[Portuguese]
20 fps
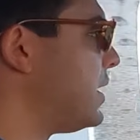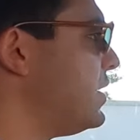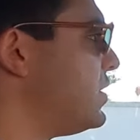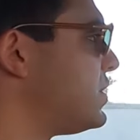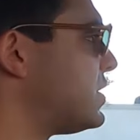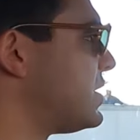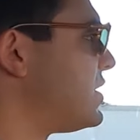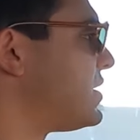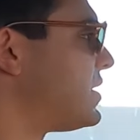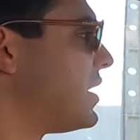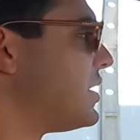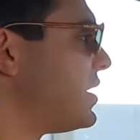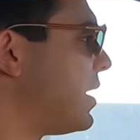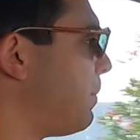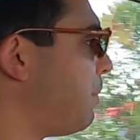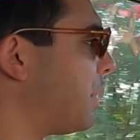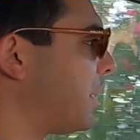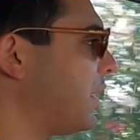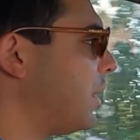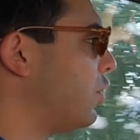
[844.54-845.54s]
que isto
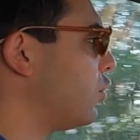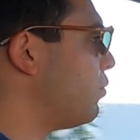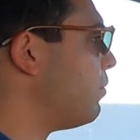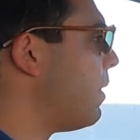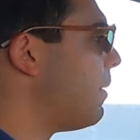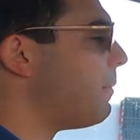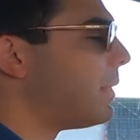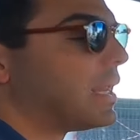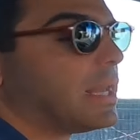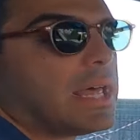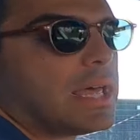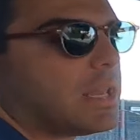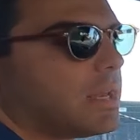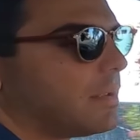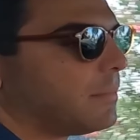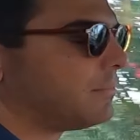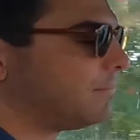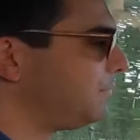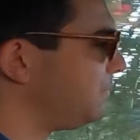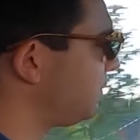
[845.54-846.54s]
esteja a perder de uma
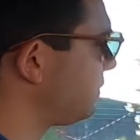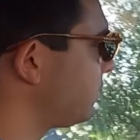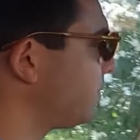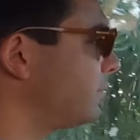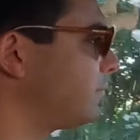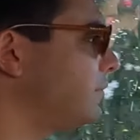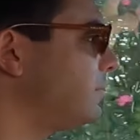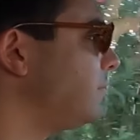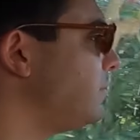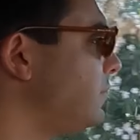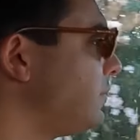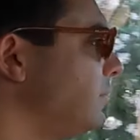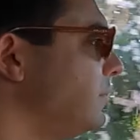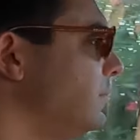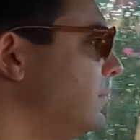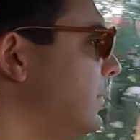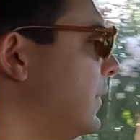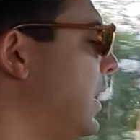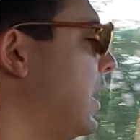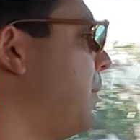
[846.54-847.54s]
maneira.
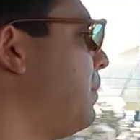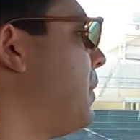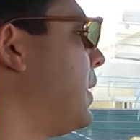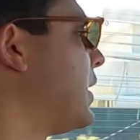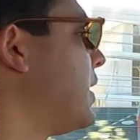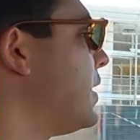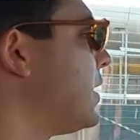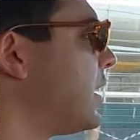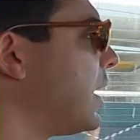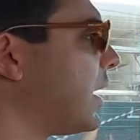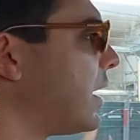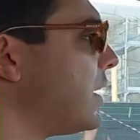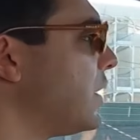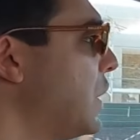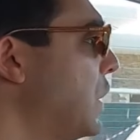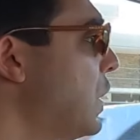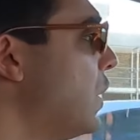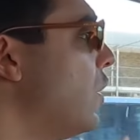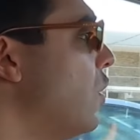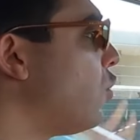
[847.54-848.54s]
Epá, que
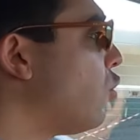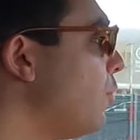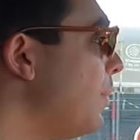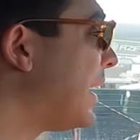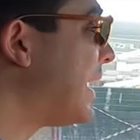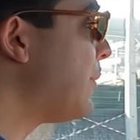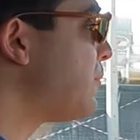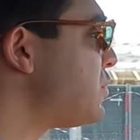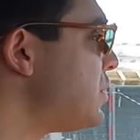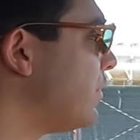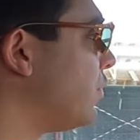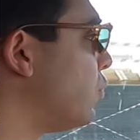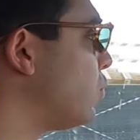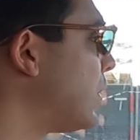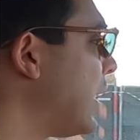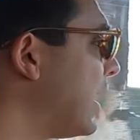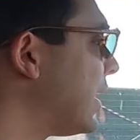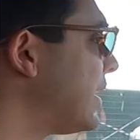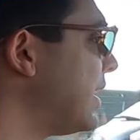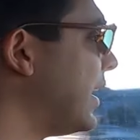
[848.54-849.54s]
carrinho. Como é que é possível?
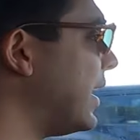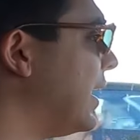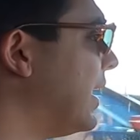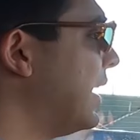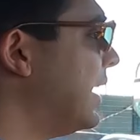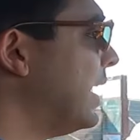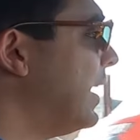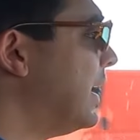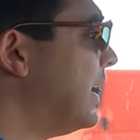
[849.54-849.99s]
Um carro que é.